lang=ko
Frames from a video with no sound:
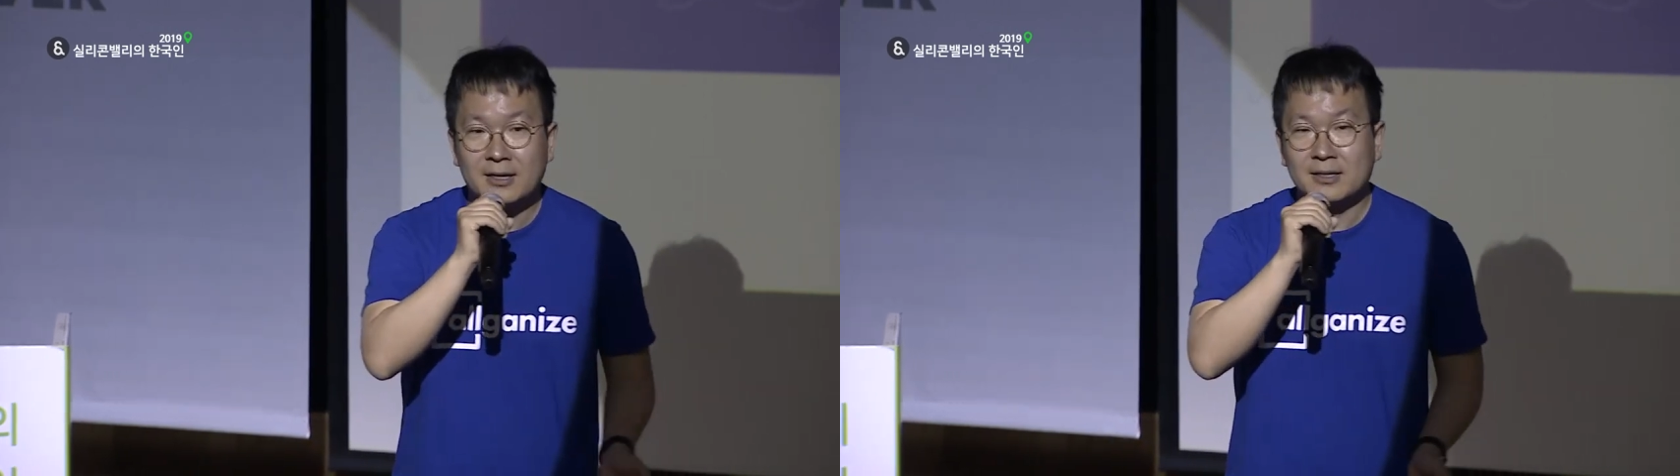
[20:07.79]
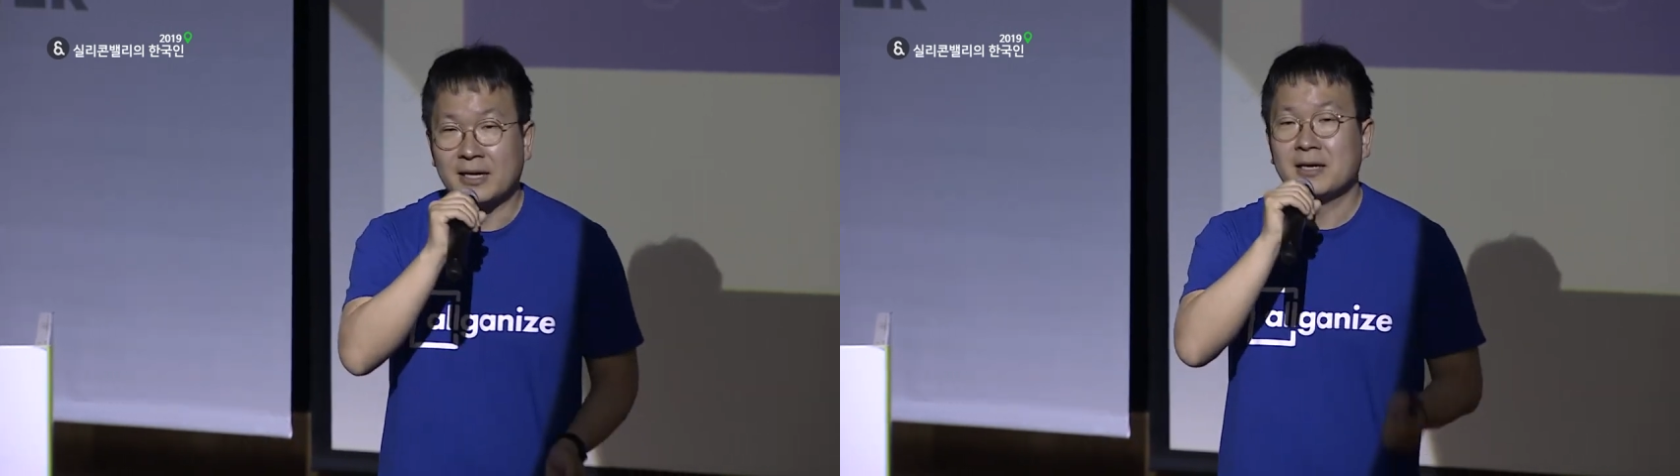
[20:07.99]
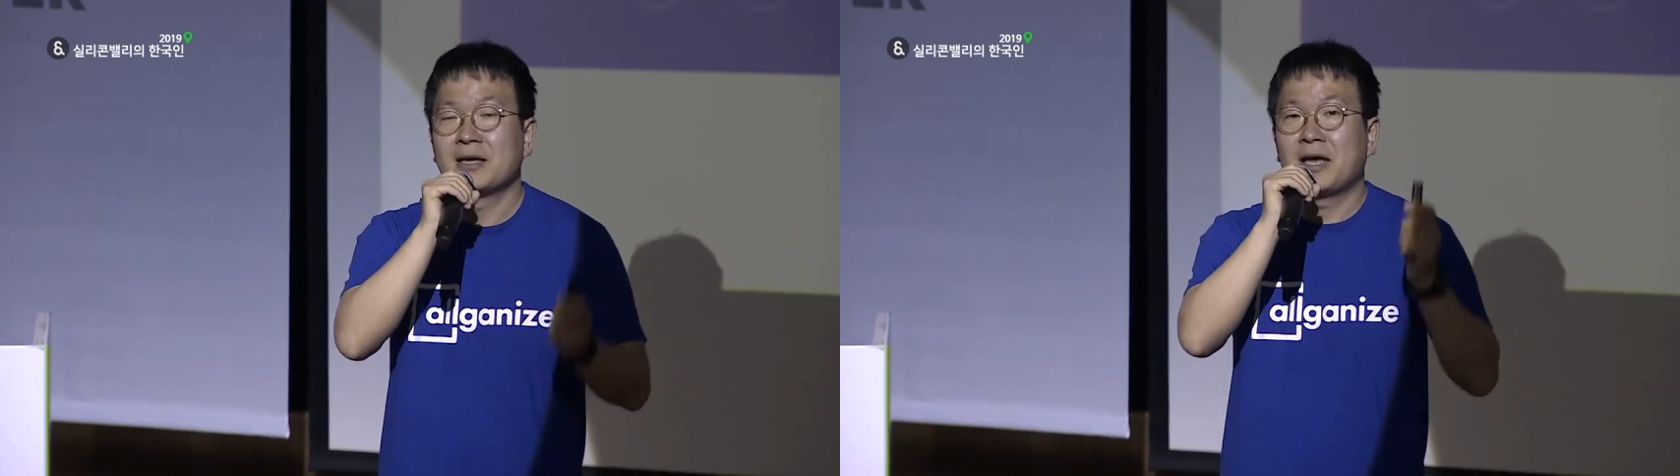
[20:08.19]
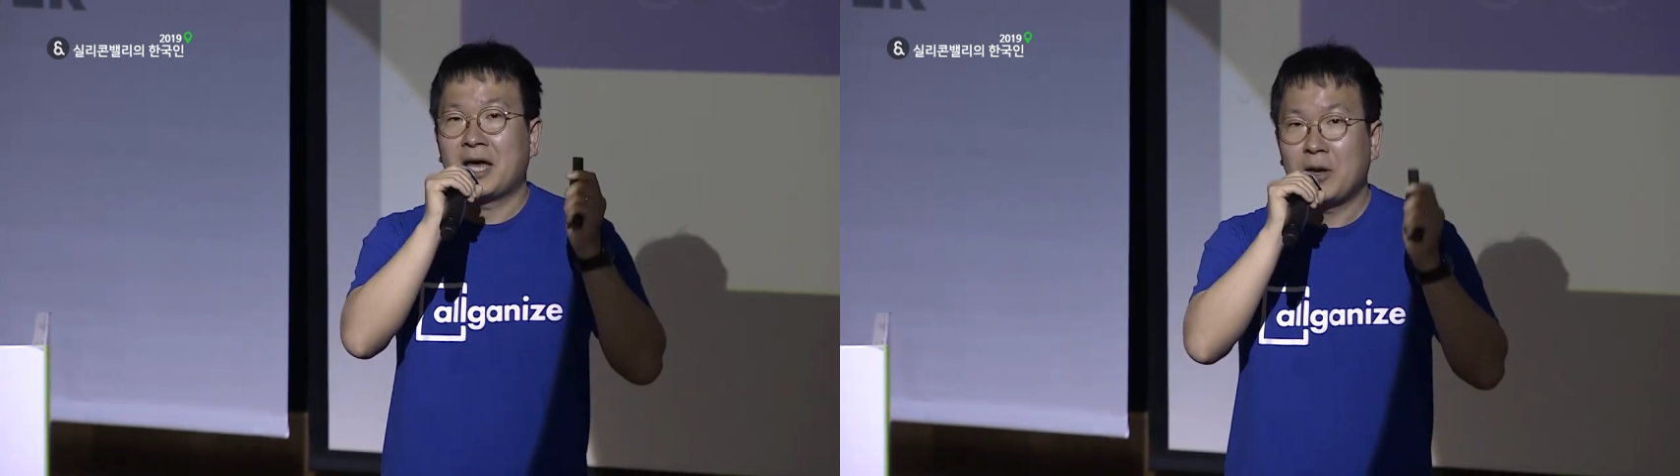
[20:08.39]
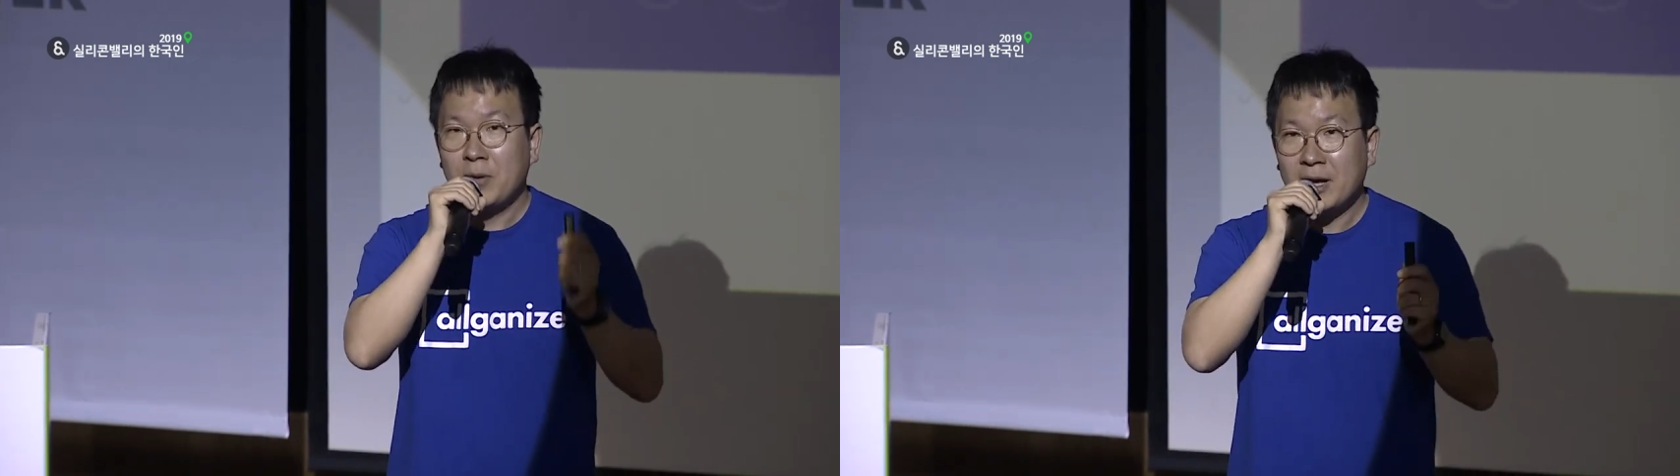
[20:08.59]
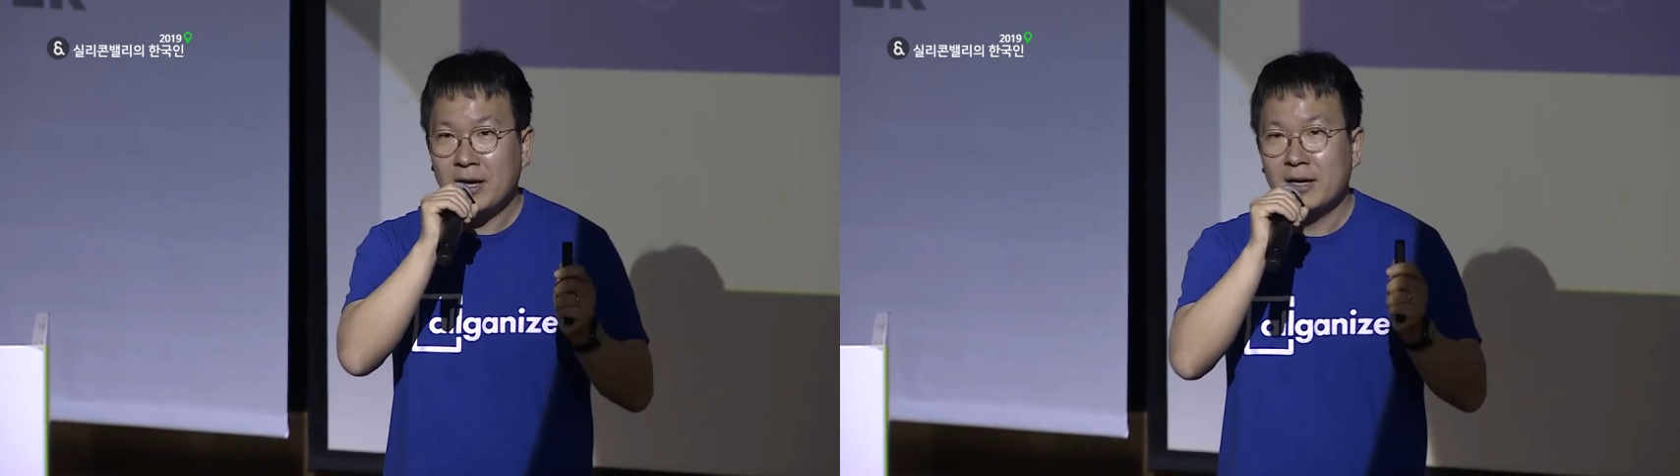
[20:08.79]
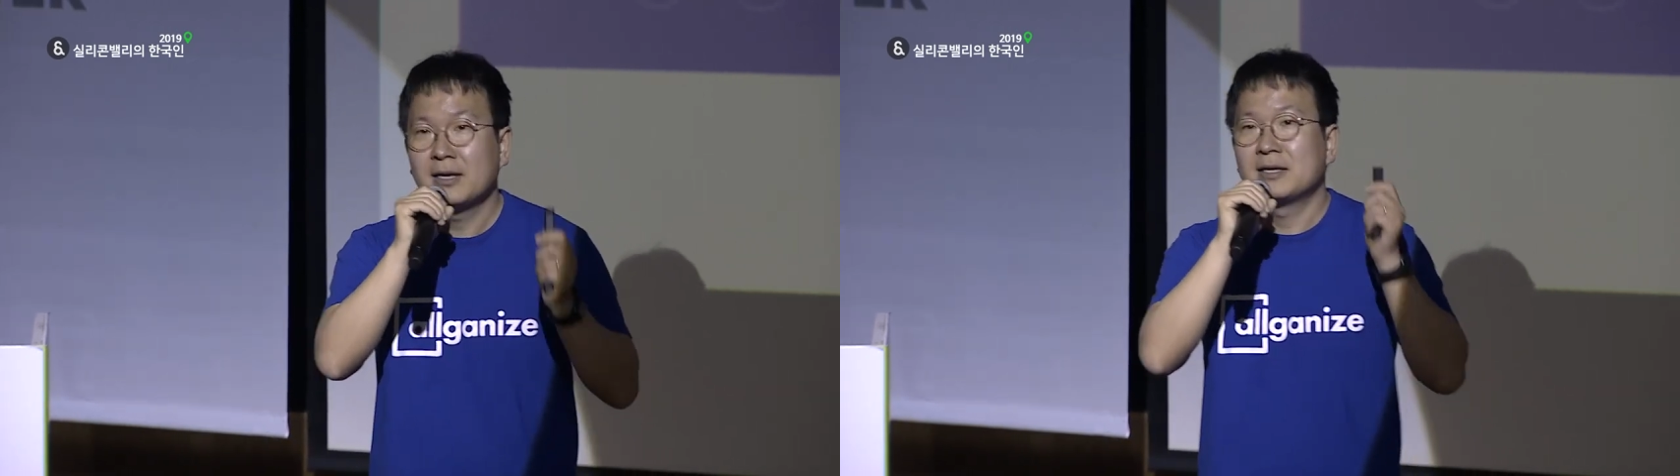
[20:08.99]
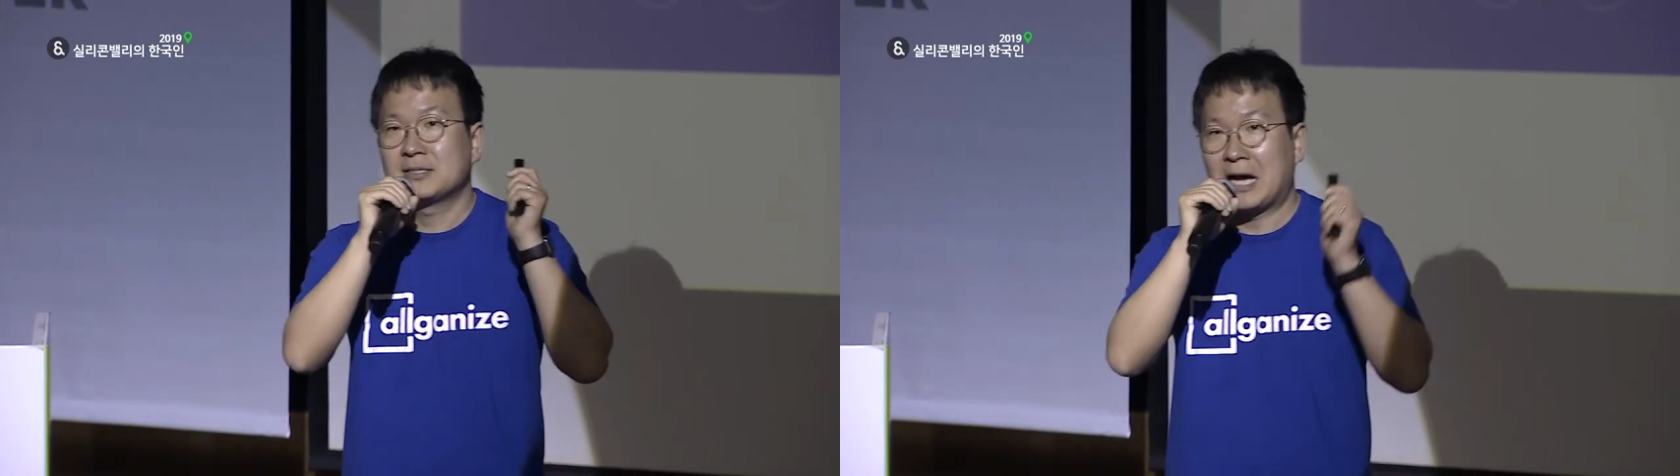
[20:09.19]
네, 해외
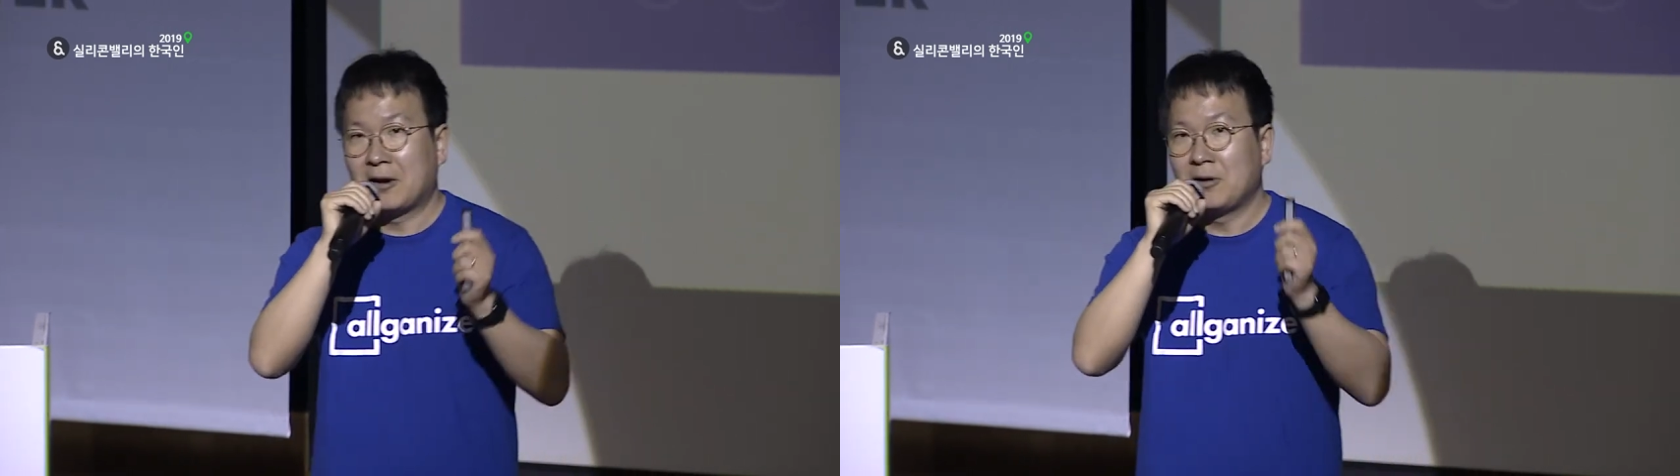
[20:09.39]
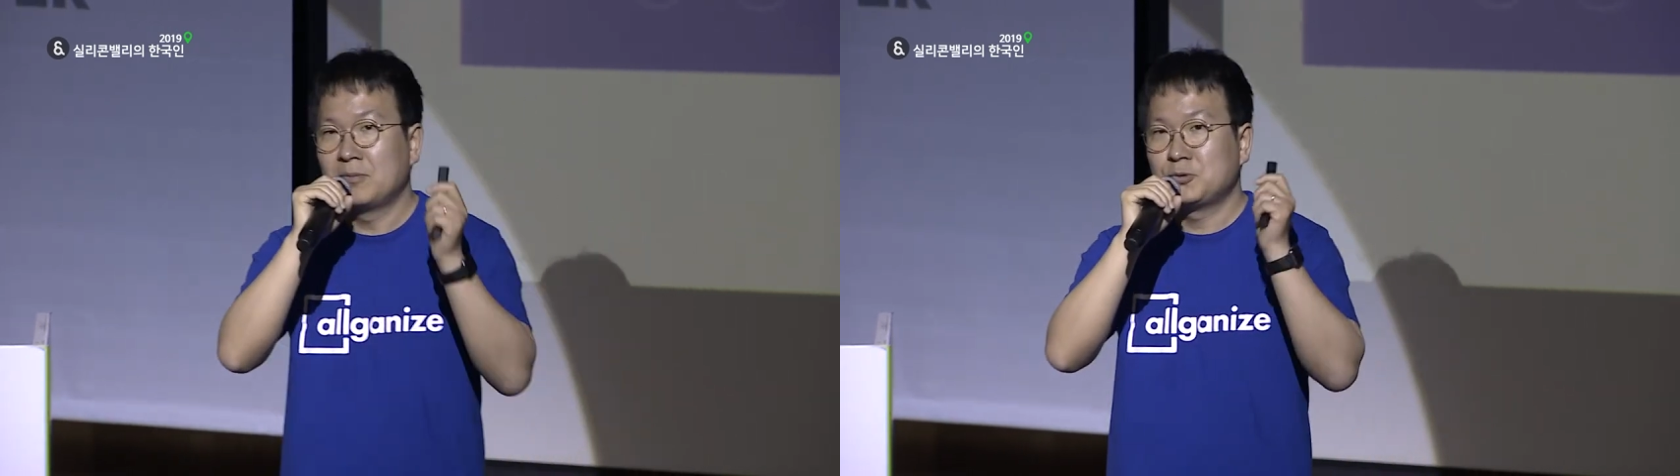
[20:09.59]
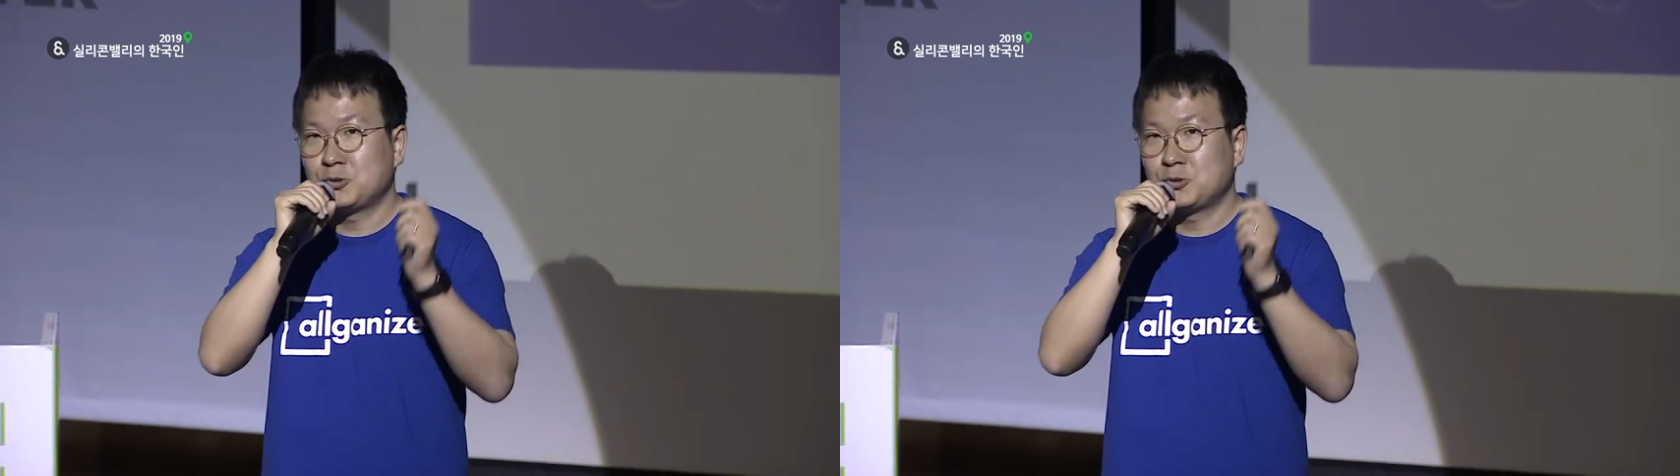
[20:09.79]
창업,